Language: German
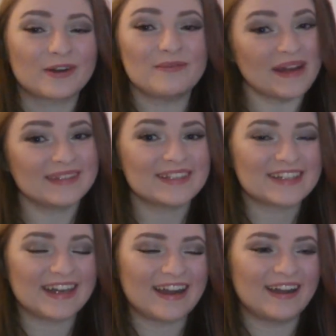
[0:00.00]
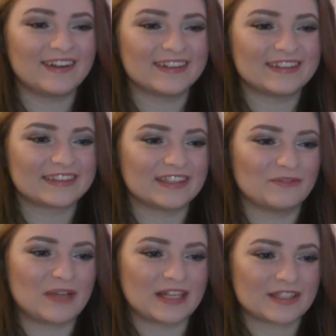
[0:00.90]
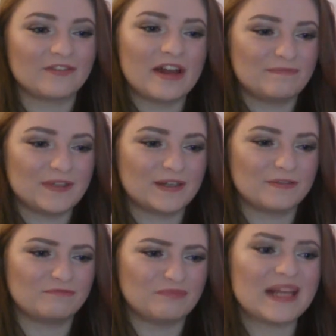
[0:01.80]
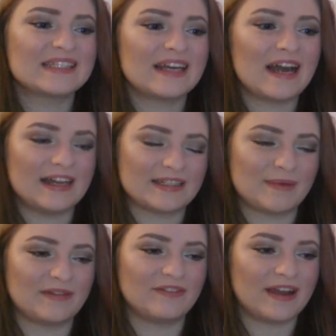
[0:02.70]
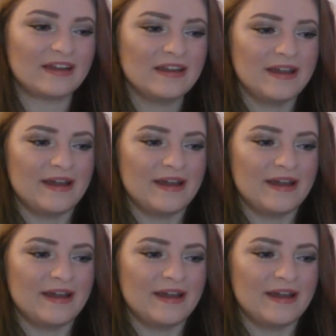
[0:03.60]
romantischer. Und ähm, ja, es gefällt mir besser als am Anfang.